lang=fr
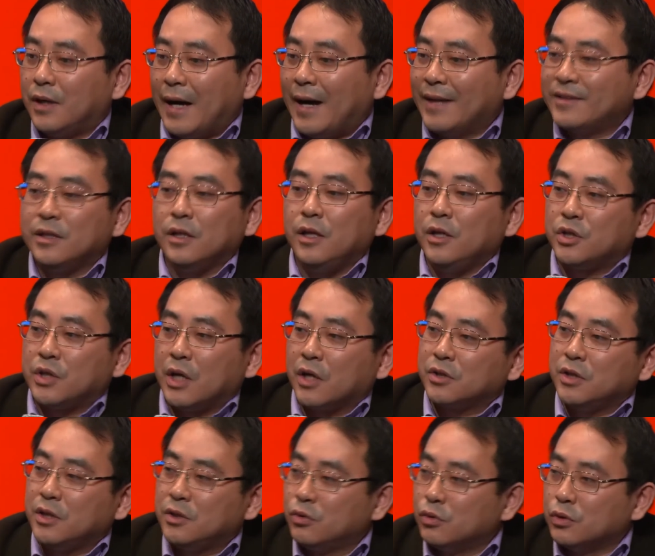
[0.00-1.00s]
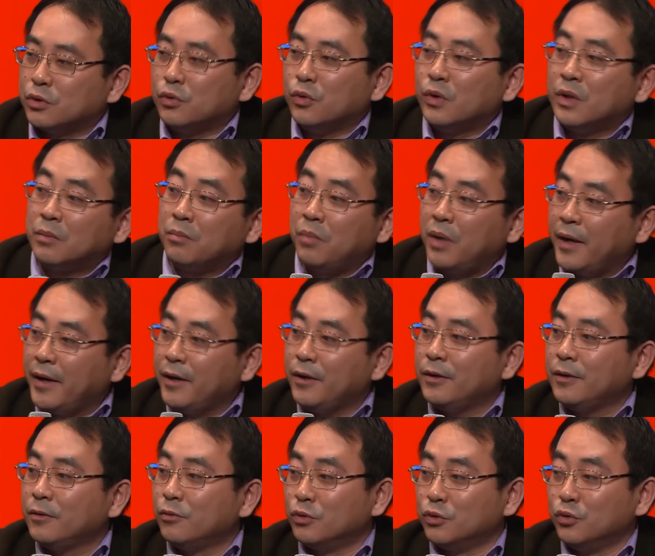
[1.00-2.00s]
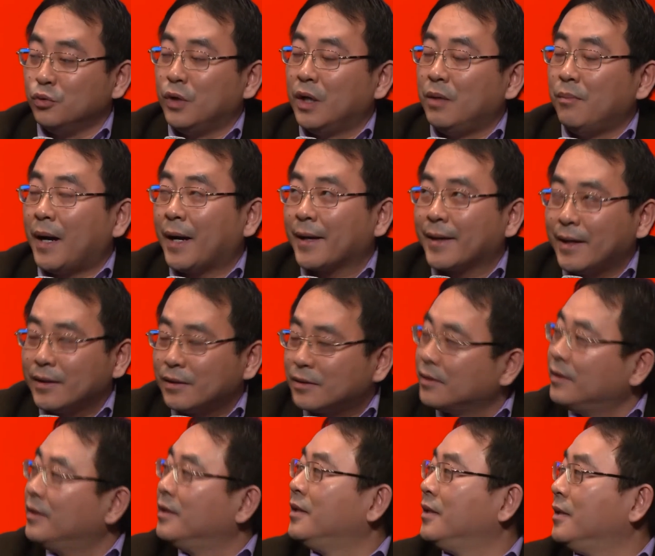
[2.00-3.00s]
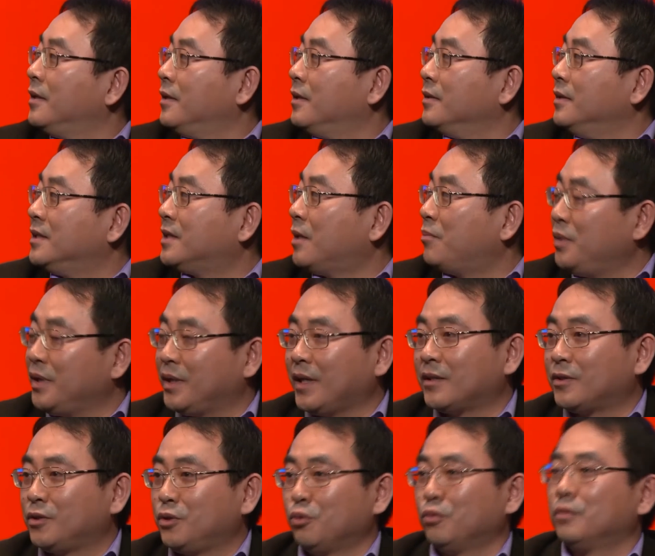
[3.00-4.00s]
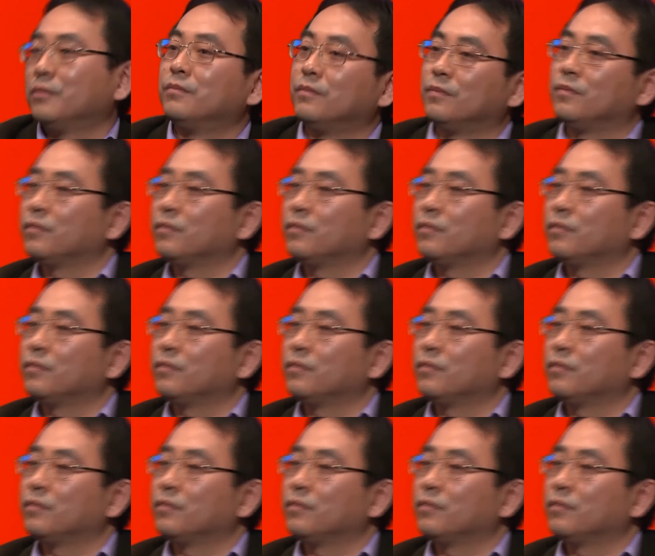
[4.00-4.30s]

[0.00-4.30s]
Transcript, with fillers: à télécharger sur le Google Play ou Google Market des applications